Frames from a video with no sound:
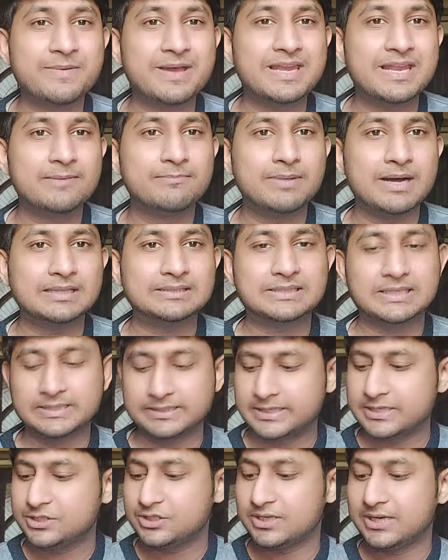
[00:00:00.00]
पहले हम बात
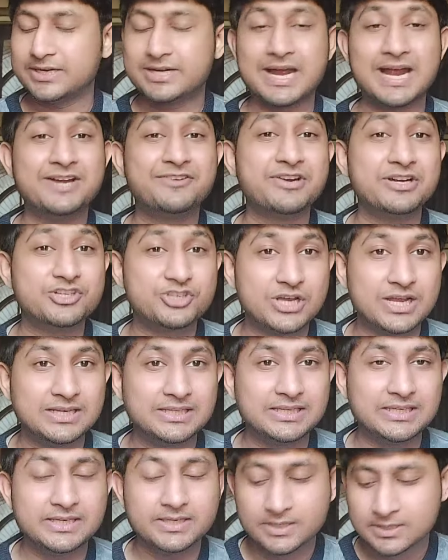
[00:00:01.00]
करते हैं जिलेट हाइड्रा
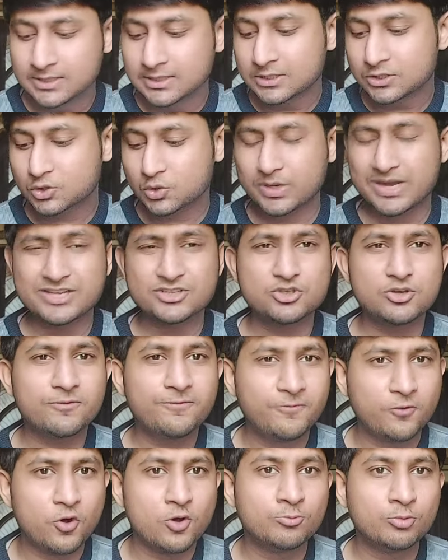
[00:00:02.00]
जेल की सो so, गाइस जो
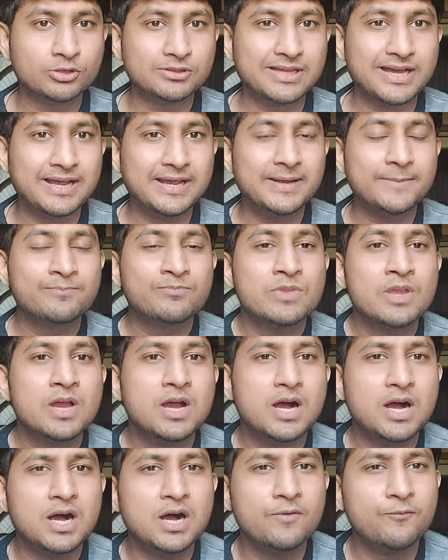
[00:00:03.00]
फोम होता है
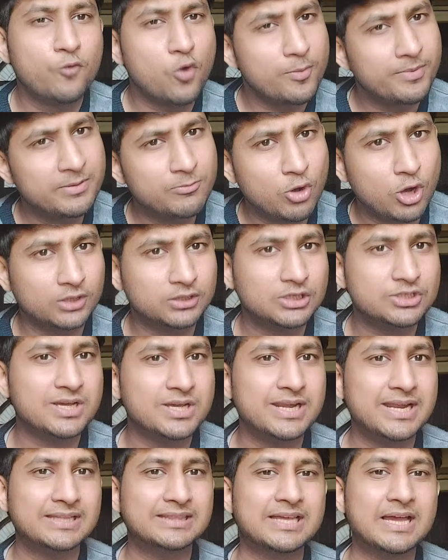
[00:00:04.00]
वो भी बहुत
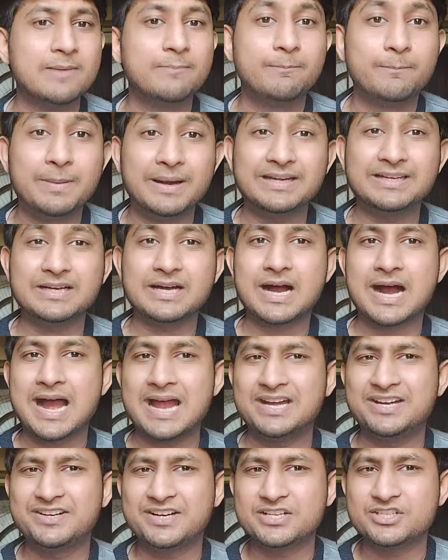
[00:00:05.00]
अच्छा रहता है बट
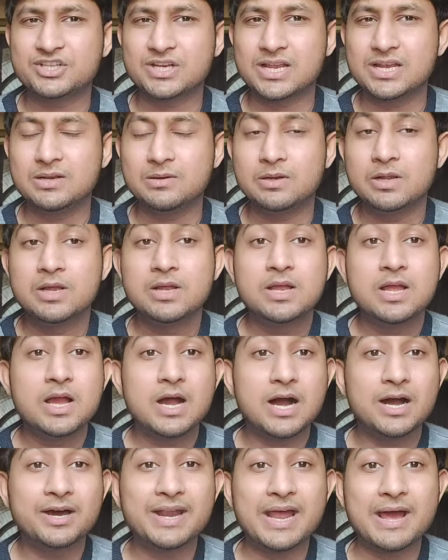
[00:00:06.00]
हाइड्रा जेल
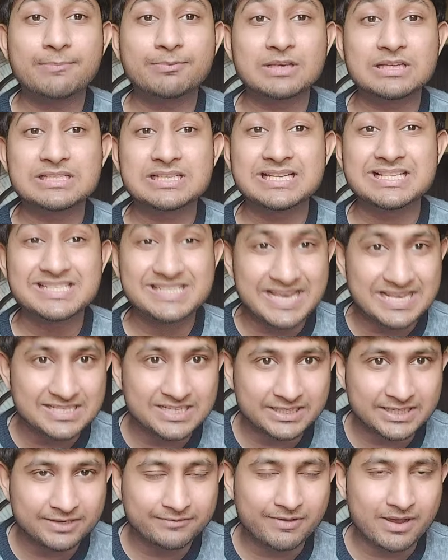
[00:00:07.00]
अगर आपकी स्किन
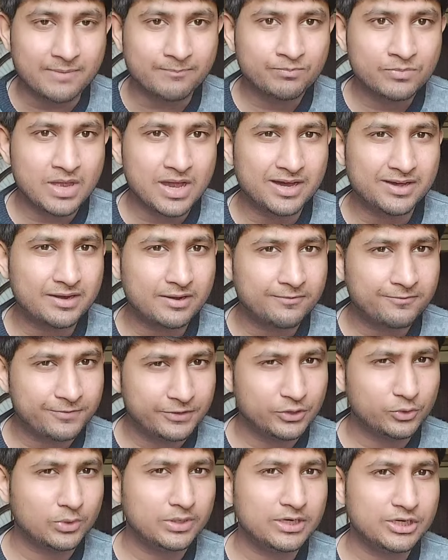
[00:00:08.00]
सेंसिटिव है अगर आप
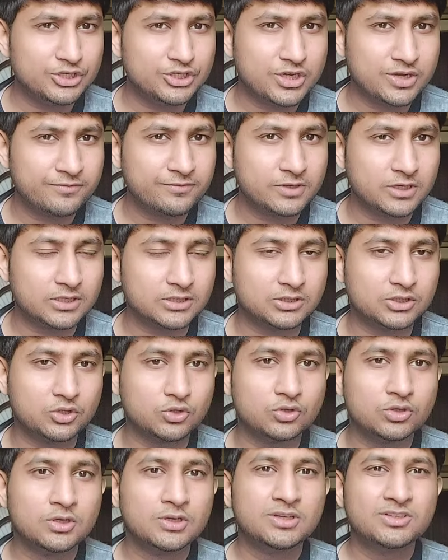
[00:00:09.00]
फ्रीक्वेंटली शेव करते
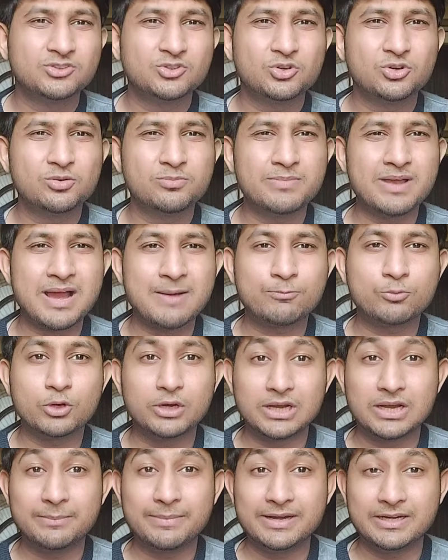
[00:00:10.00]
हो तो मैं आपको
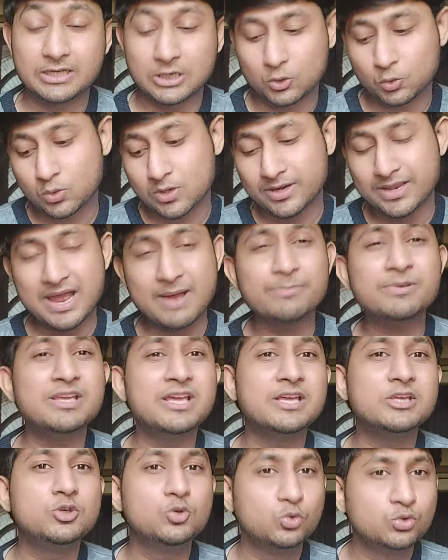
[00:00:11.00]
रिकमेंड करूंगा कि आप
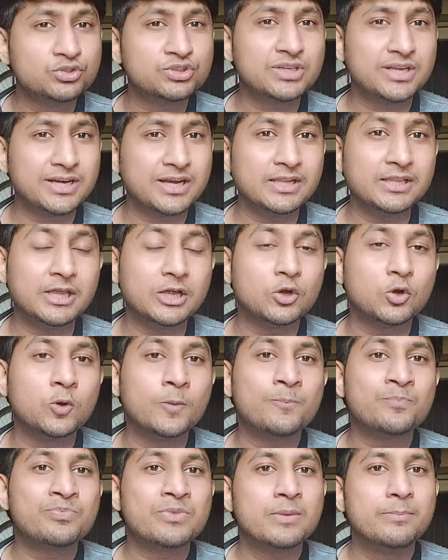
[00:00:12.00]
ये यूज़ करके
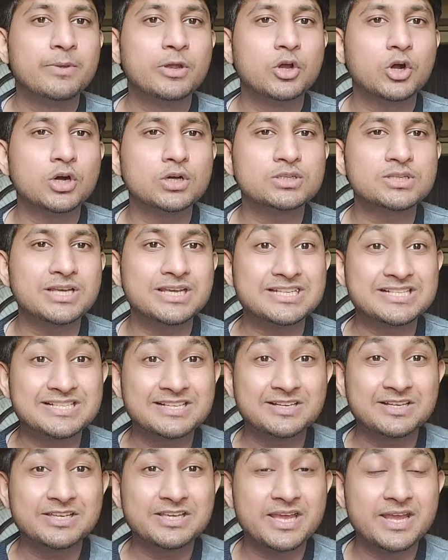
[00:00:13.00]
देखो बिकॉज इस
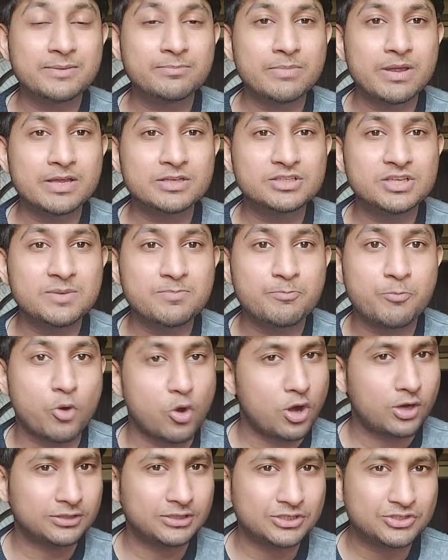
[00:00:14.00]
ये मैं इसकी
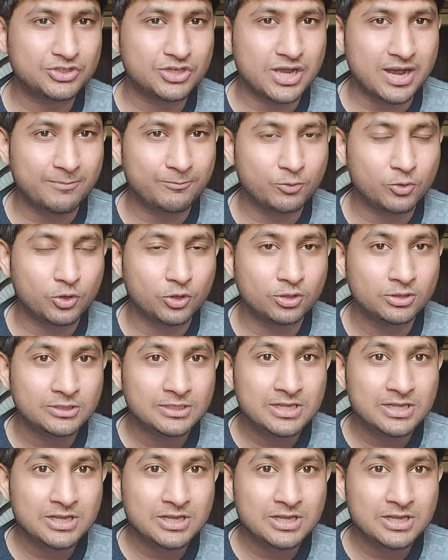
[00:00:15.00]
बहुत अच्छी आपको